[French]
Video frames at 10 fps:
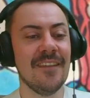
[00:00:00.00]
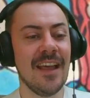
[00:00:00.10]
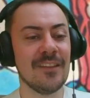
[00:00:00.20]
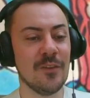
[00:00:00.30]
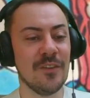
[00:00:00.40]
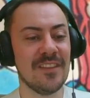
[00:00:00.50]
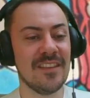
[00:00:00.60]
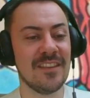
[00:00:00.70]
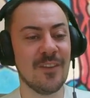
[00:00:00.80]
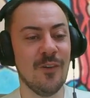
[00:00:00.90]
Attends,
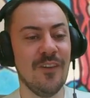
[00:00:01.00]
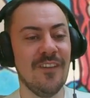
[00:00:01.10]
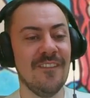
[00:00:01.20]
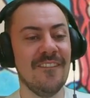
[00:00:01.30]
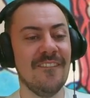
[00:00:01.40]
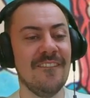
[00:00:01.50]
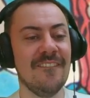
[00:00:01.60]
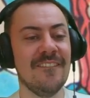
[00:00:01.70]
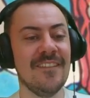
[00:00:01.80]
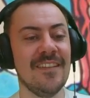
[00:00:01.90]
attends.
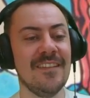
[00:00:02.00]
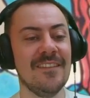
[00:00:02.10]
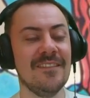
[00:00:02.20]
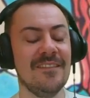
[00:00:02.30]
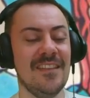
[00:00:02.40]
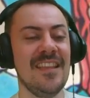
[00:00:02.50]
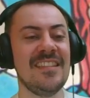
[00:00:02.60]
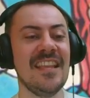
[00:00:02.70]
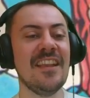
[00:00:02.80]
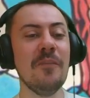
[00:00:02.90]
Et
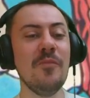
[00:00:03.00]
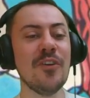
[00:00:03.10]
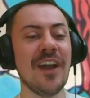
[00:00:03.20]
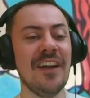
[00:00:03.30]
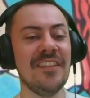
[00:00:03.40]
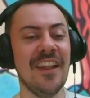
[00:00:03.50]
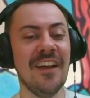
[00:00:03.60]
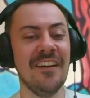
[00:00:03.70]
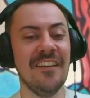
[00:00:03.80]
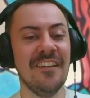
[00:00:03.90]
c'est comme le crâne
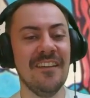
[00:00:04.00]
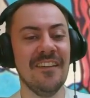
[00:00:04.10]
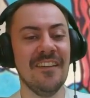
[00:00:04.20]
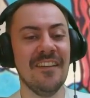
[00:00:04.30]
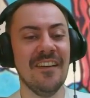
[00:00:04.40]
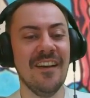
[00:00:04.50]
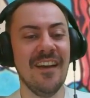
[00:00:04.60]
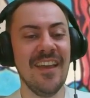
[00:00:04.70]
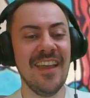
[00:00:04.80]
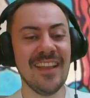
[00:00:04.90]
là.
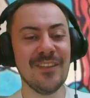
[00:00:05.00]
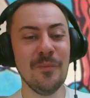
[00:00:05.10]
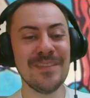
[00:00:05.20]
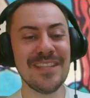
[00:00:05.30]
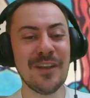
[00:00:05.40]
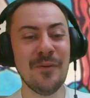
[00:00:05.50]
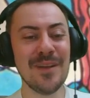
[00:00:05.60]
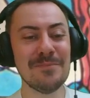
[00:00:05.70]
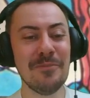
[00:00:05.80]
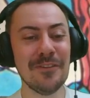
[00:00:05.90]
Et attends, mais c'est
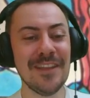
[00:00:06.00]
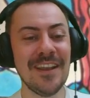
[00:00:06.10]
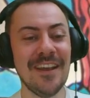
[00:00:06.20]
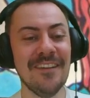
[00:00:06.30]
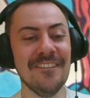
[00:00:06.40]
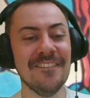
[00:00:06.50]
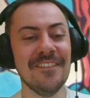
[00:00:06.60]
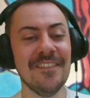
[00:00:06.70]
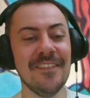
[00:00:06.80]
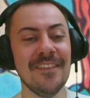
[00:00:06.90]
quoi ce bordel
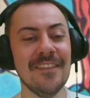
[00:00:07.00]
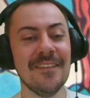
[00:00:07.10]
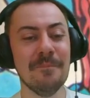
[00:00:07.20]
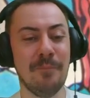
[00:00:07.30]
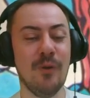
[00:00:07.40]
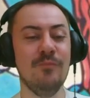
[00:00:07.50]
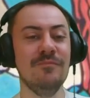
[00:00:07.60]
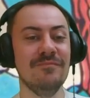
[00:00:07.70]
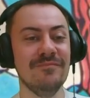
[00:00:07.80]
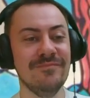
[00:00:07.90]
Boum